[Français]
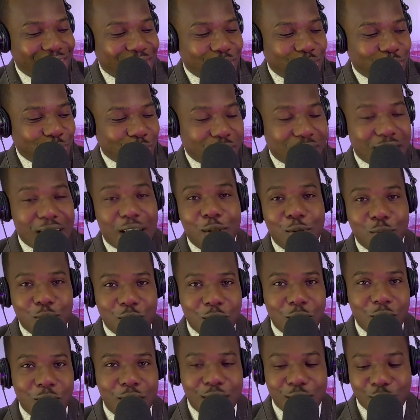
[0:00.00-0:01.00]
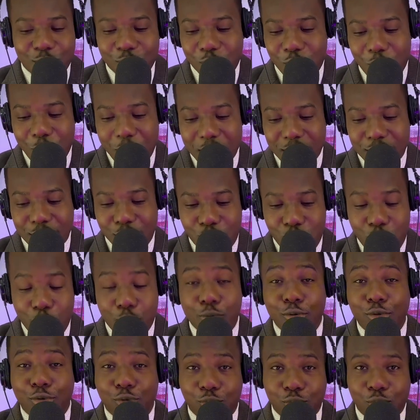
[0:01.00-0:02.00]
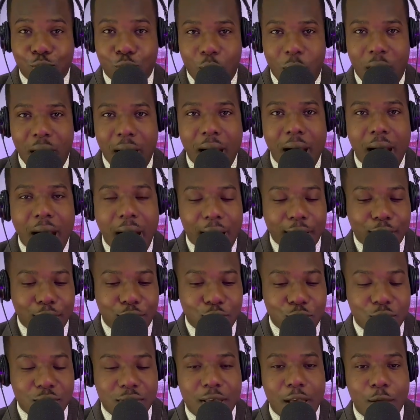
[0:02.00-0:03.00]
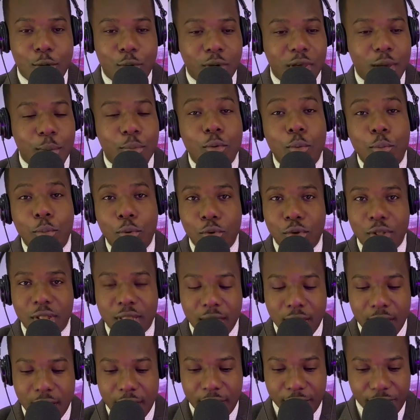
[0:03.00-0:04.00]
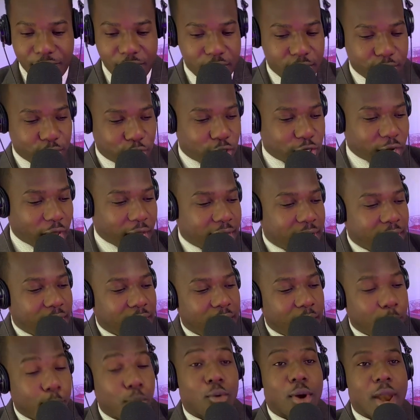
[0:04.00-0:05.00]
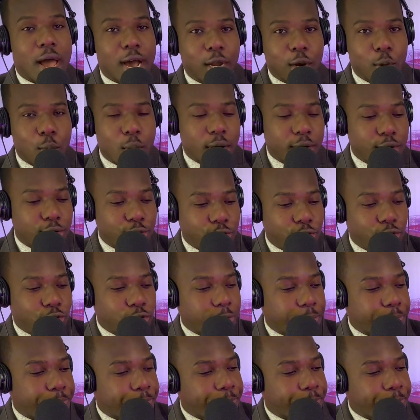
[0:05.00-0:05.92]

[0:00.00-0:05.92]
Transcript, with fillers: Nous saluons et nous remercions pour trois actions que vous proposées envers Chanel là pour la gloire de Dieu.